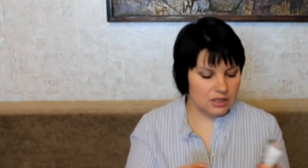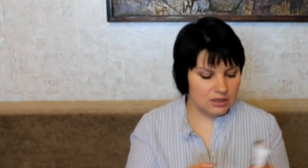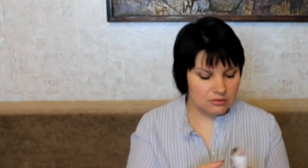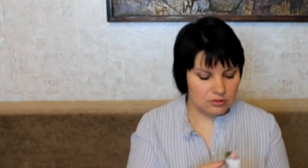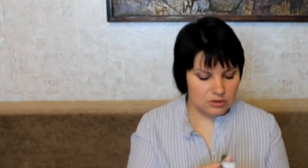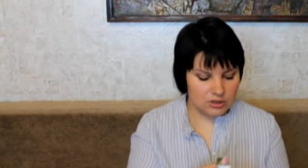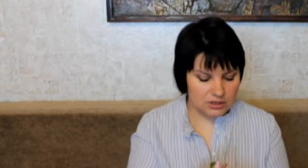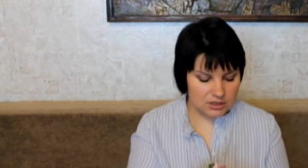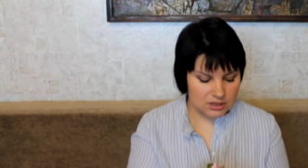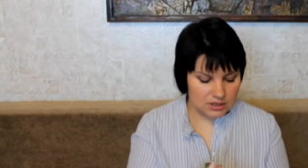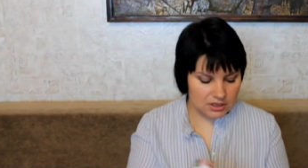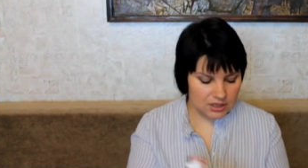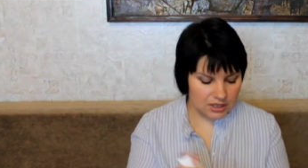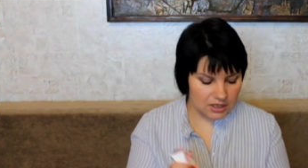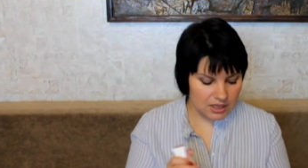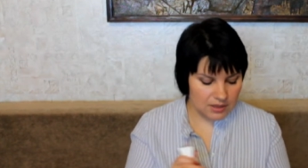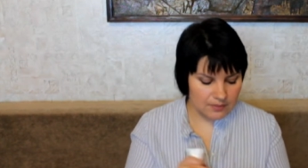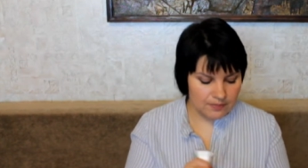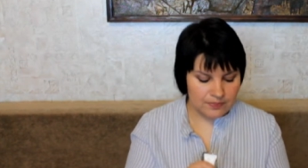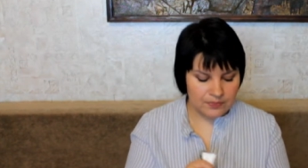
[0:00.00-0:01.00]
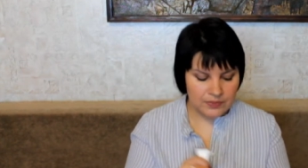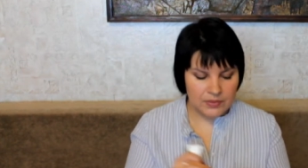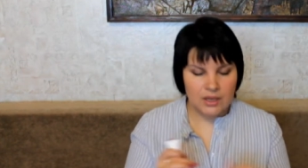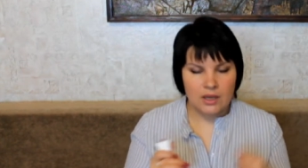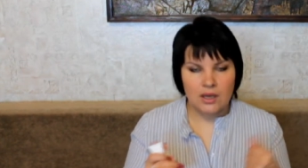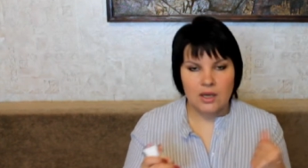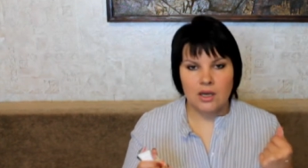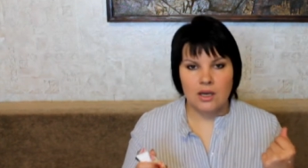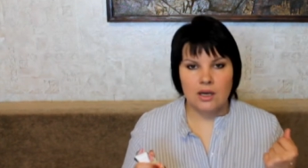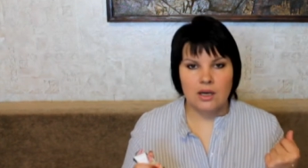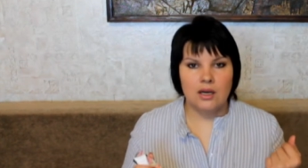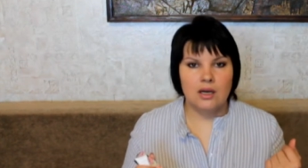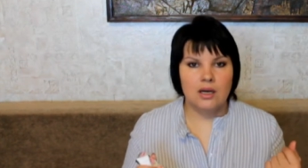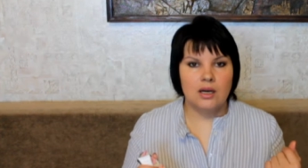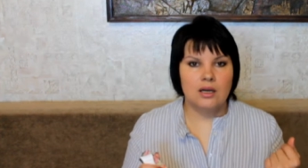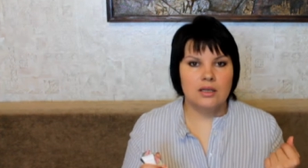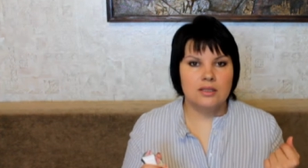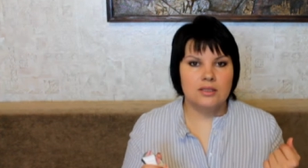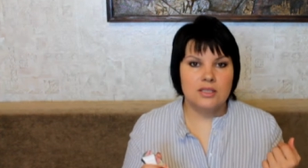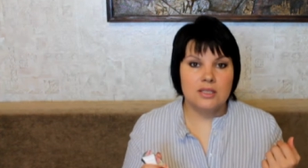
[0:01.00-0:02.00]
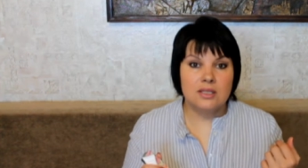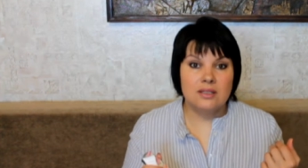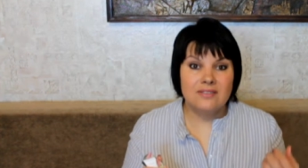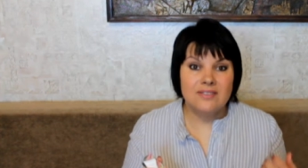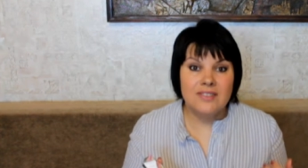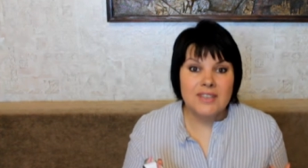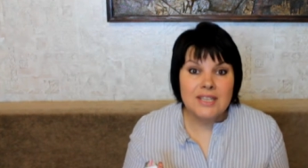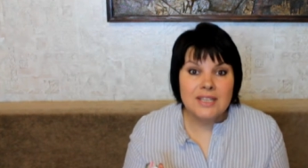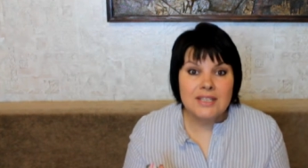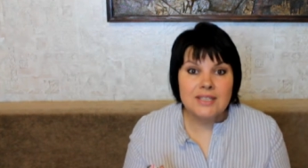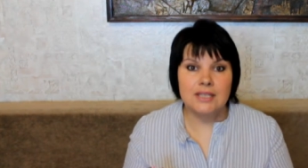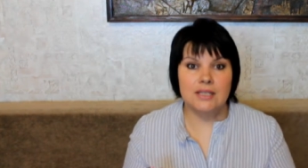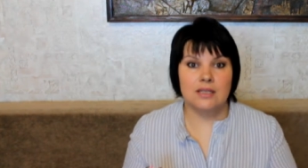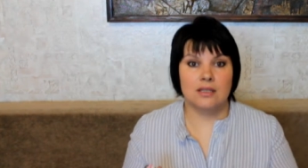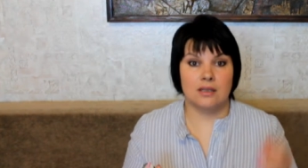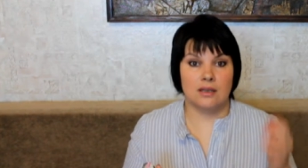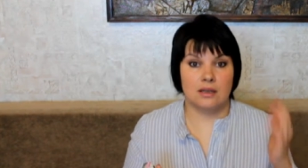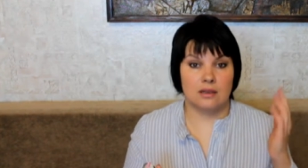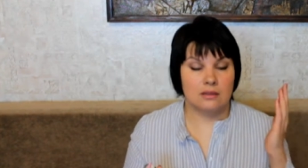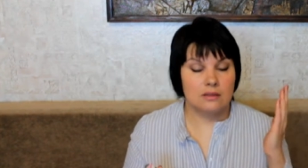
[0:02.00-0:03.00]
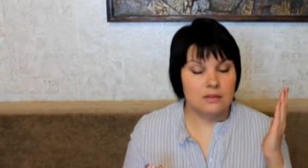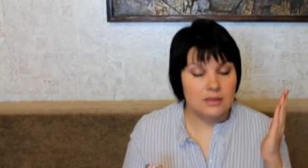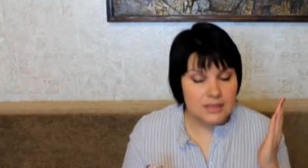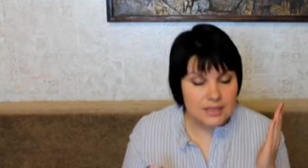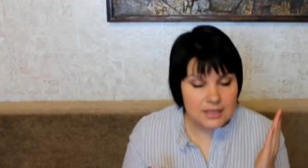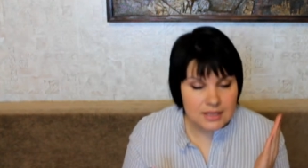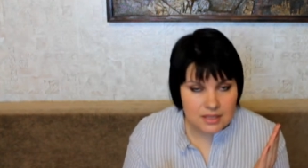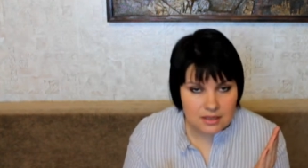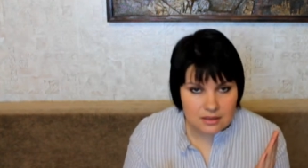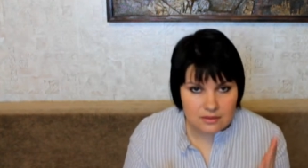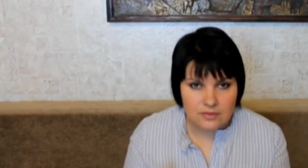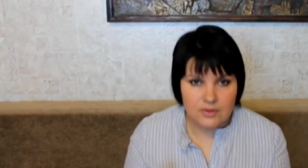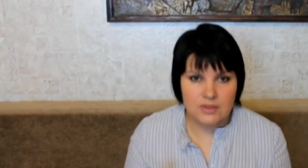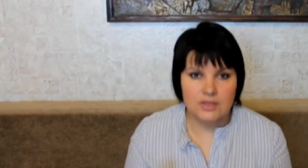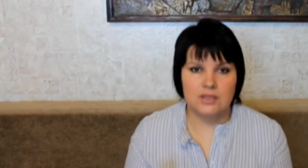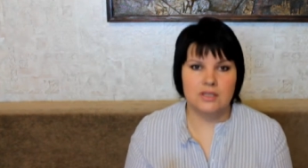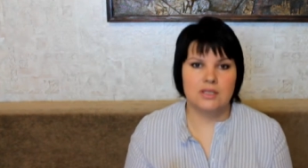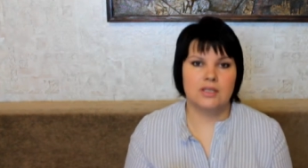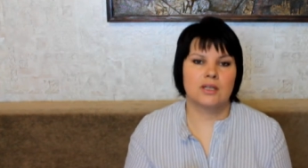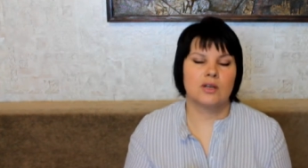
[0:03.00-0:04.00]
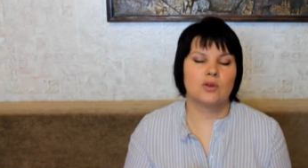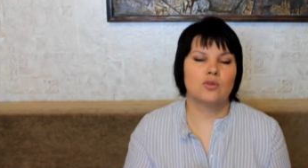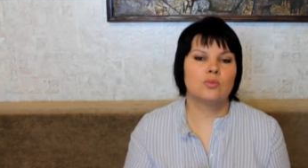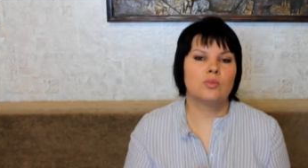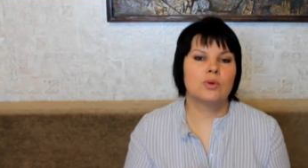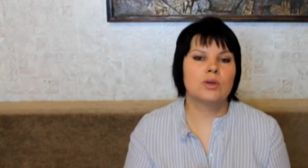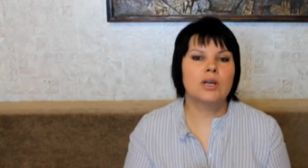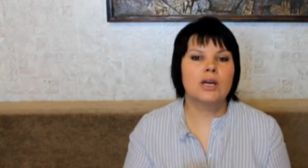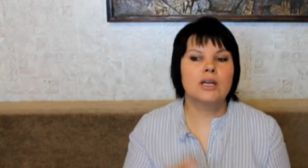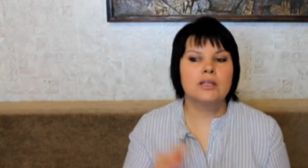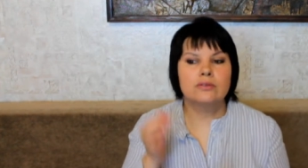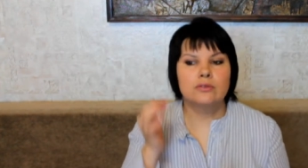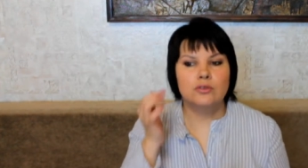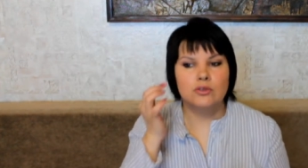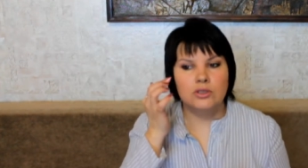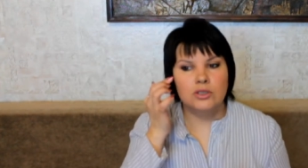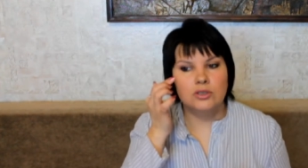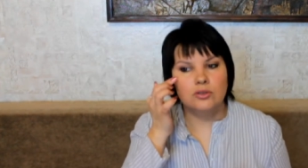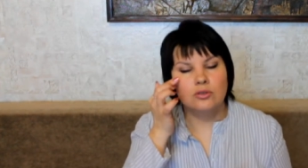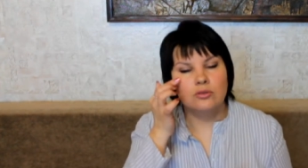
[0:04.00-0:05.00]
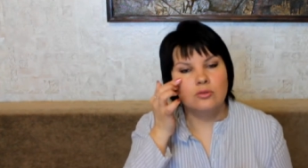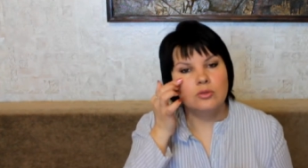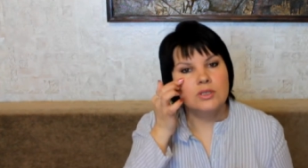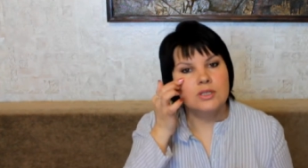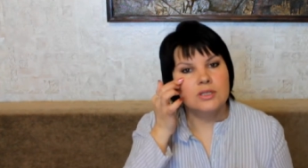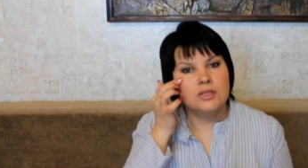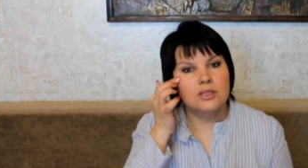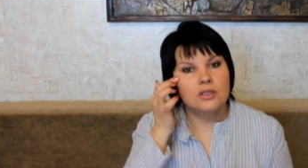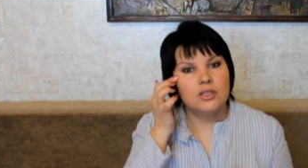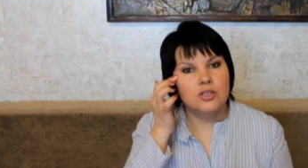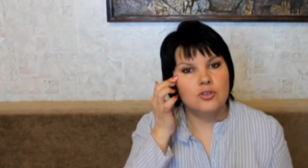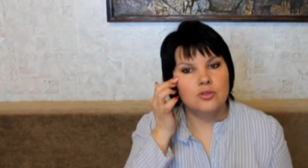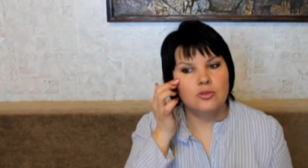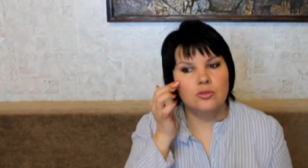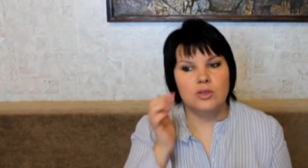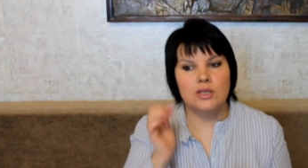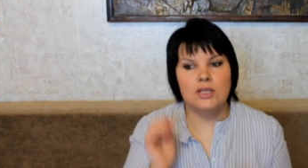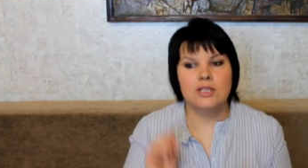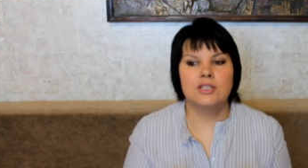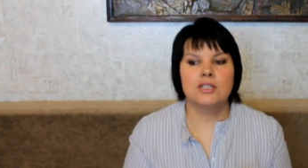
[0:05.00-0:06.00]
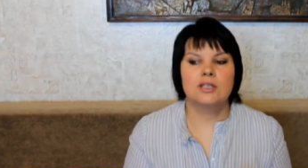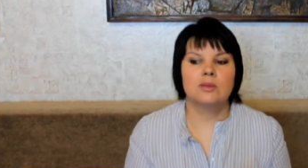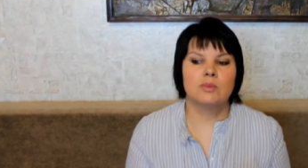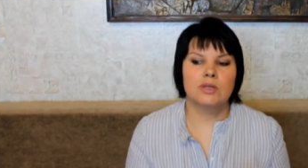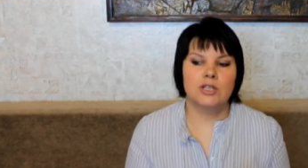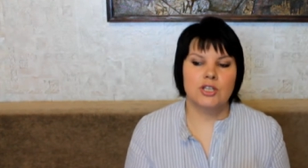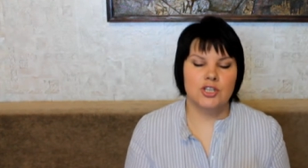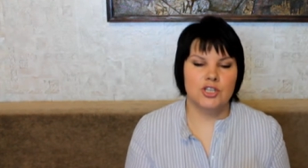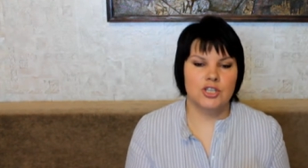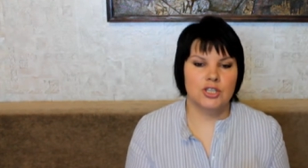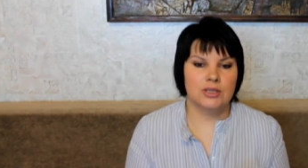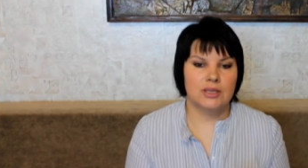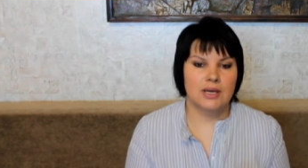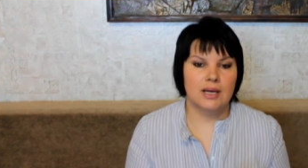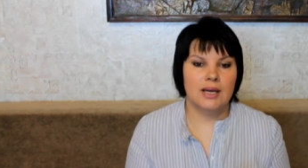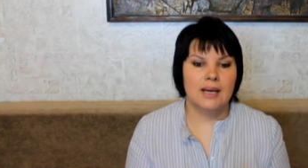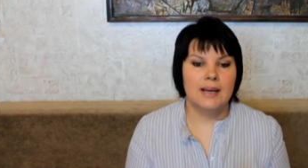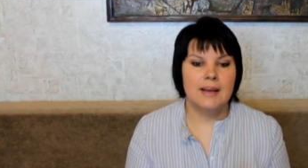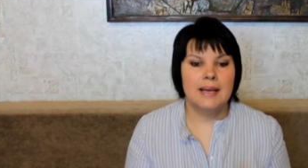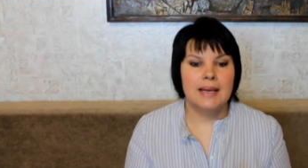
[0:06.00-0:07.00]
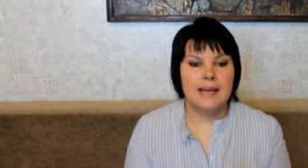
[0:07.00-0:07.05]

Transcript: Так вот этот крем а, действительно, действительно убирает вот эту вот сеточку этих морщинок.